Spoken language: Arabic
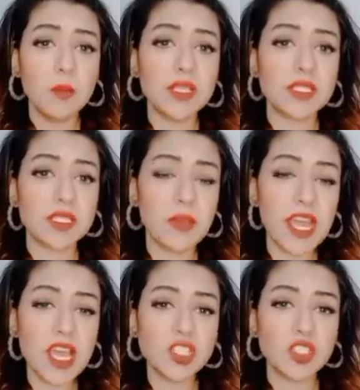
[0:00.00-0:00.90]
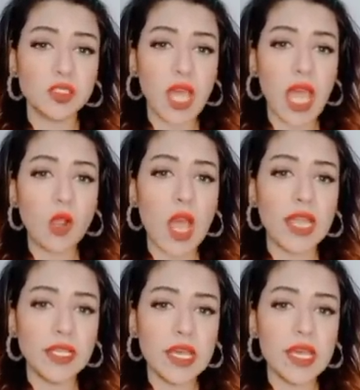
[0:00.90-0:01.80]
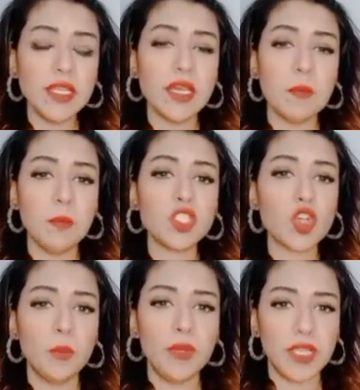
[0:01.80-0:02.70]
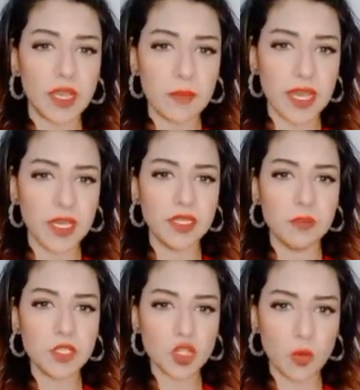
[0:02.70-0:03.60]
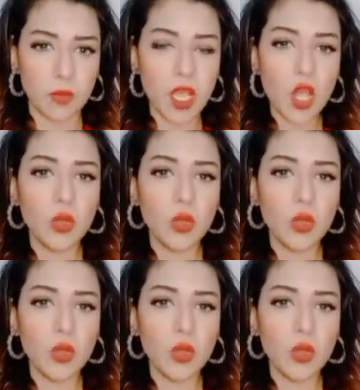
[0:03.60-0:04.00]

بس بلاش تضحكوا علينا احنا مش هبل يا جماعه احنا مش هبل